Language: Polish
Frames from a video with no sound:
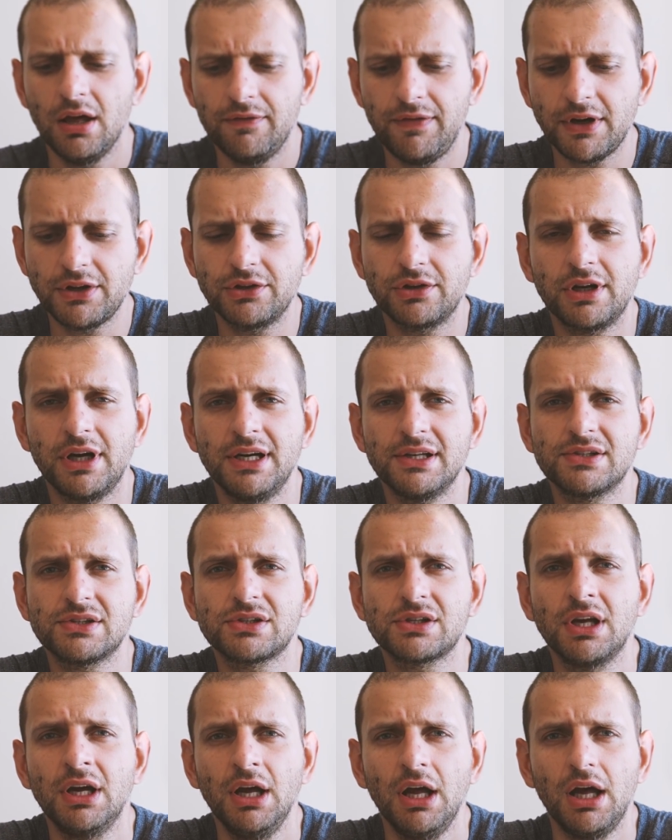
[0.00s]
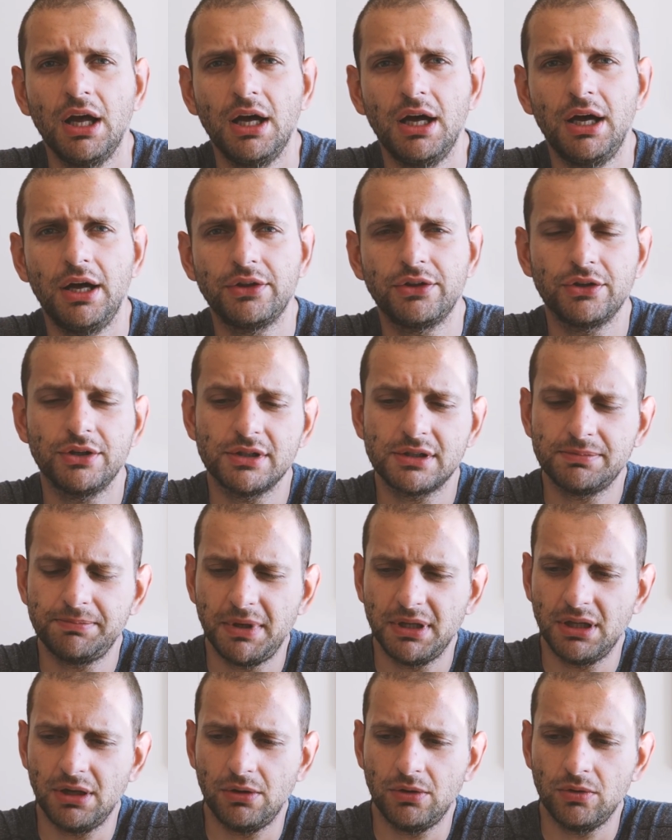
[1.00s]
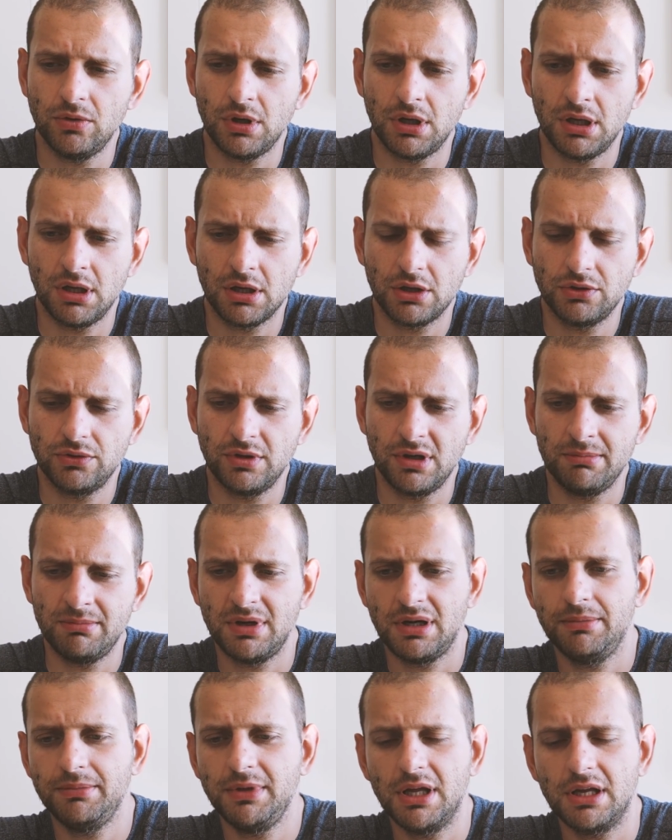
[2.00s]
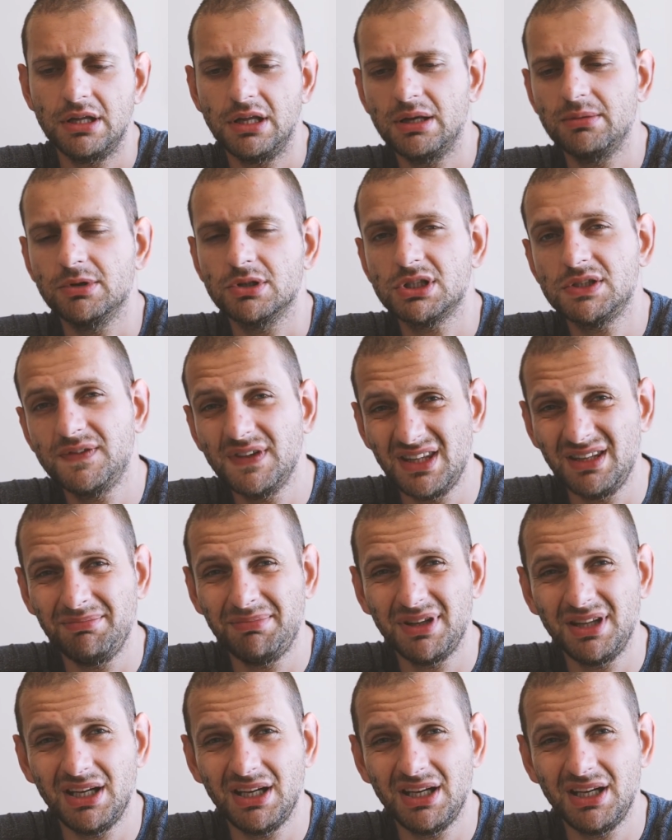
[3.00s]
Wektor S e, to jest pedał, e, który ma miernik mocy w jednym